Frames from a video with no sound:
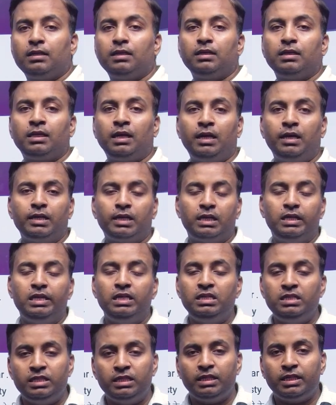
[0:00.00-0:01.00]
का
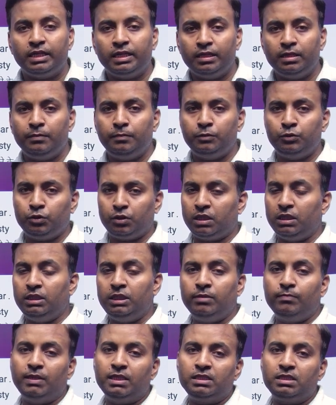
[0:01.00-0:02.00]
खिलजी के जो खिलजी
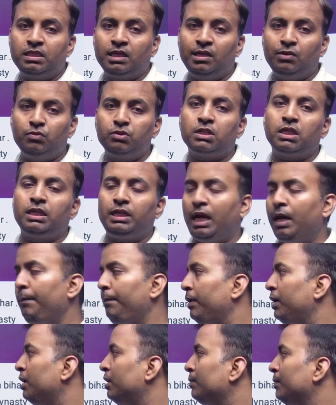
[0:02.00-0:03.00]
वंश है उसके टाइम
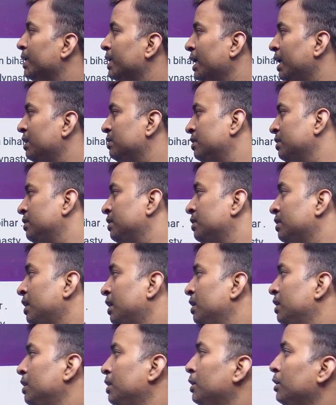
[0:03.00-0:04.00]
पीरियड में क्या स्थिति था
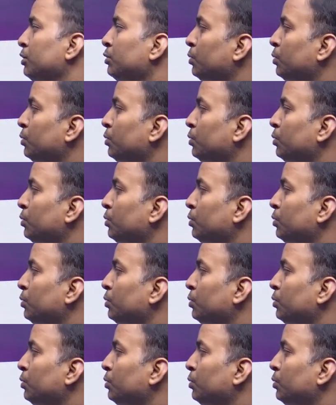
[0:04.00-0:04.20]
तो